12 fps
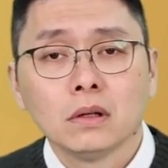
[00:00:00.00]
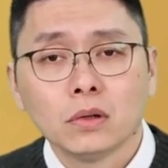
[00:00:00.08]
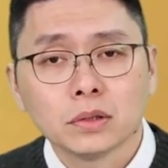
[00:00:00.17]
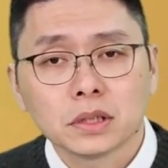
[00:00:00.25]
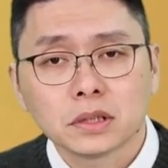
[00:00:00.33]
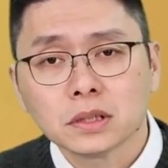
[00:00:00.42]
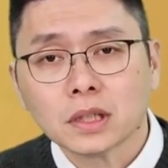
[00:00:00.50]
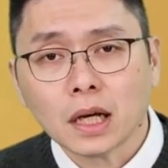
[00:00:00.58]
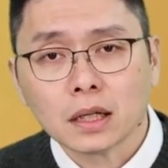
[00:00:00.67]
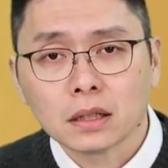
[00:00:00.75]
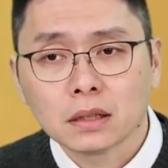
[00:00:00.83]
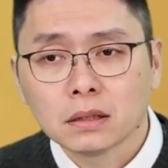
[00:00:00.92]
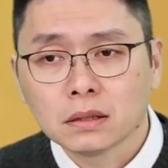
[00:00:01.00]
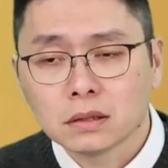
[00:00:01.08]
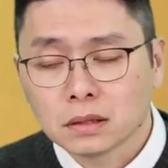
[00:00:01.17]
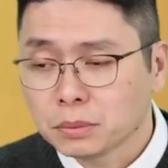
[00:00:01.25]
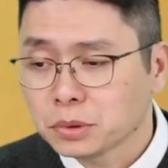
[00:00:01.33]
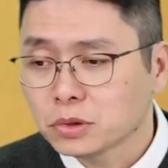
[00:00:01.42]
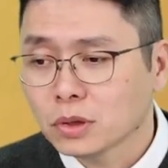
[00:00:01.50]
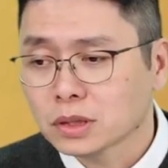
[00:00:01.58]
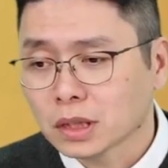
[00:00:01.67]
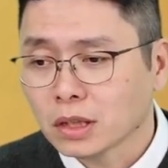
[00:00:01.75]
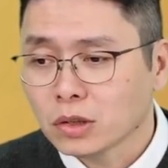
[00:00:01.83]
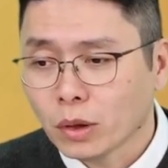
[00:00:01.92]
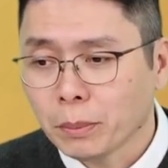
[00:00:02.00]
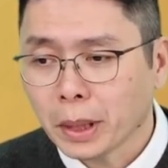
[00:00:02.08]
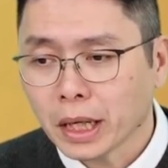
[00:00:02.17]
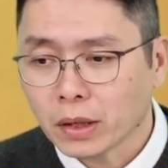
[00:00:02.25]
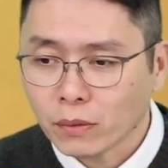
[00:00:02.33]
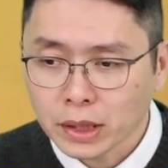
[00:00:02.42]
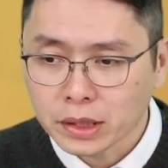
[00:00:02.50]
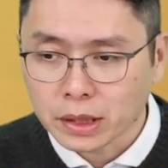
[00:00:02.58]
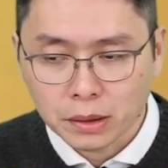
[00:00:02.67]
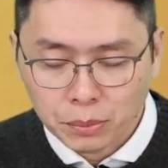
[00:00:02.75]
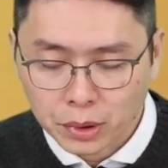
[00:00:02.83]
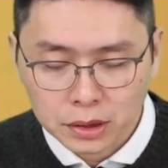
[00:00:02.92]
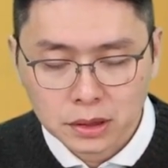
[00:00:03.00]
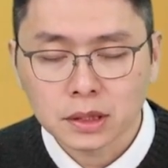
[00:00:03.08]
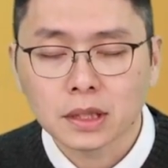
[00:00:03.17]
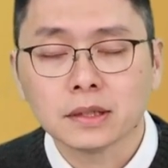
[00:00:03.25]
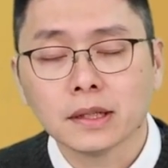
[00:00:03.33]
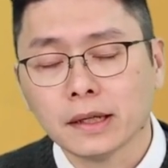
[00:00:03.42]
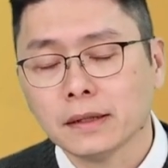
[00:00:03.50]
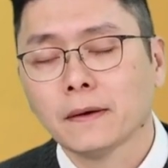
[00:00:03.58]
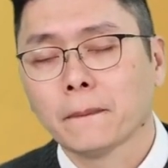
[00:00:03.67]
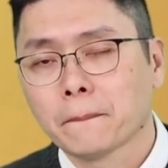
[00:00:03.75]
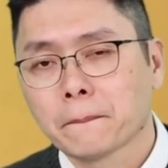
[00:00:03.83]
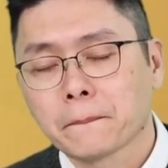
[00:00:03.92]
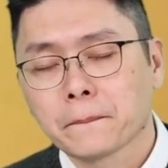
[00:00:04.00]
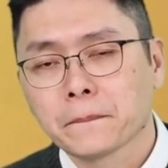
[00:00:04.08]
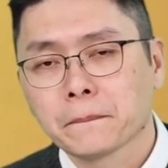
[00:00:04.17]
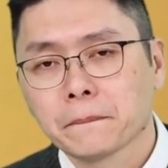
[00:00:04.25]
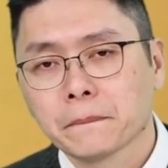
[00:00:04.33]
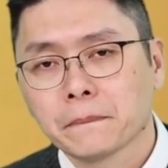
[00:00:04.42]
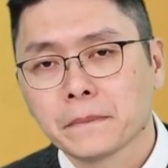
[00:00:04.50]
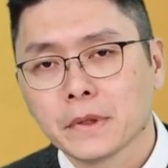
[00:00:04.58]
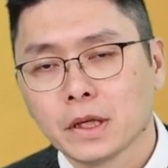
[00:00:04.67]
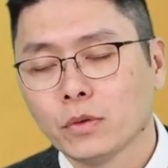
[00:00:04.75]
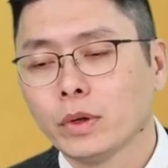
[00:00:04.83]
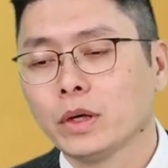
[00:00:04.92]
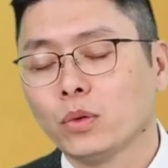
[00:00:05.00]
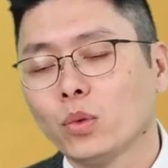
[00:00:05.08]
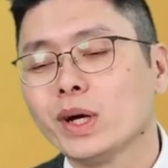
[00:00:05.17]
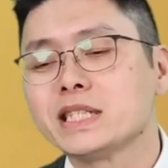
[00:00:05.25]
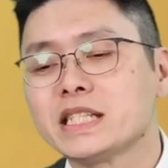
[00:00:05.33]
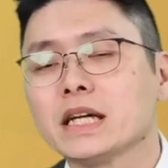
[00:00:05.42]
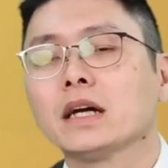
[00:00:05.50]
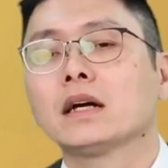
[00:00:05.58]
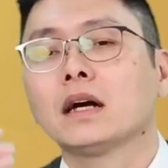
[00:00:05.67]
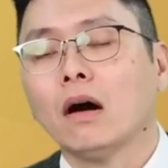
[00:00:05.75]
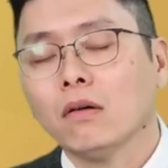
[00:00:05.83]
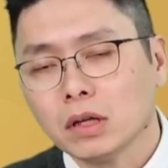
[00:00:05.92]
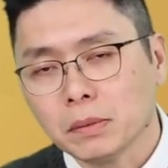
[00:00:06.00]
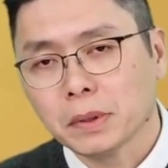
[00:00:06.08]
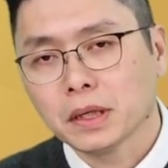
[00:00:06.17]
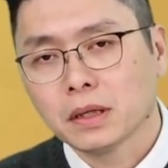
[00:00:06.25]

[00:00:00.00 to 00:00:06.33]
或者市场可能比如说涨到一万八两万点，不然真的很难了，因为位阶高了，